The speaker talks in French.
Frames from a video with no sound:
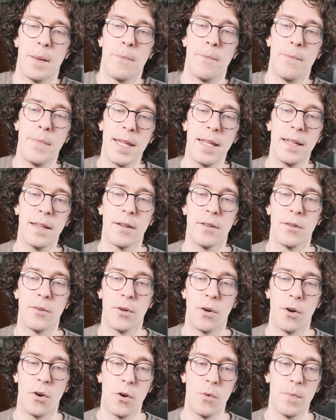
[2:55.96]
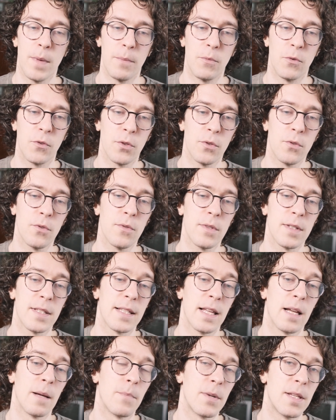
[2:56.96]
mais en même temps,
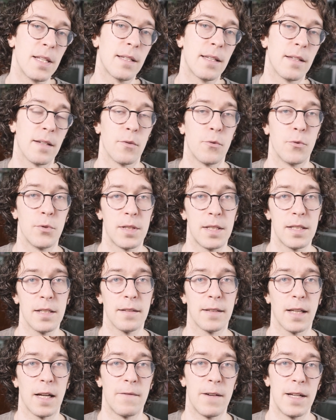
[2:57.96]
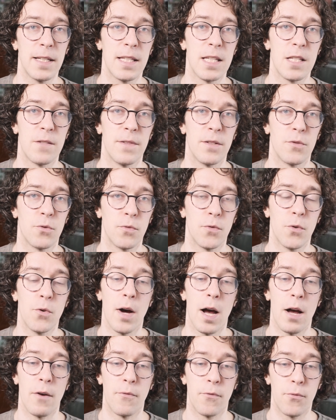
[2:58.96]
ça implique aussi un travail qui se fait
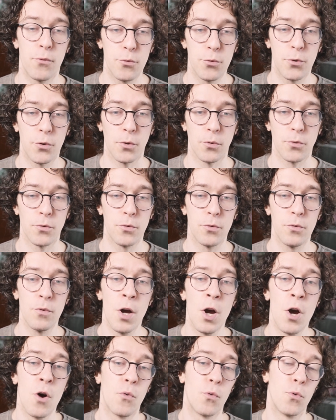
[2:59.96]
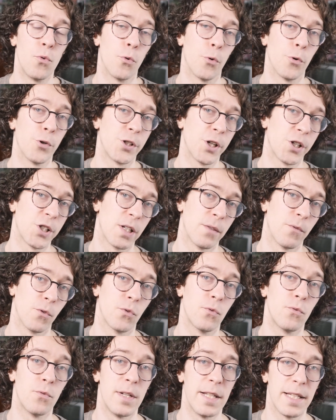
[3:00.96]
souvent à flux tendu, où l'on recherche
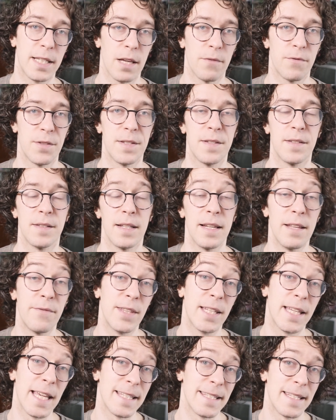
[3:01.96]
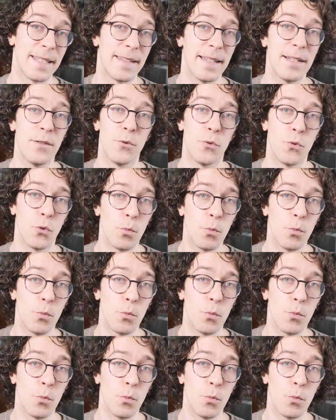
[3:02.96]
avant tout l'efficacité, le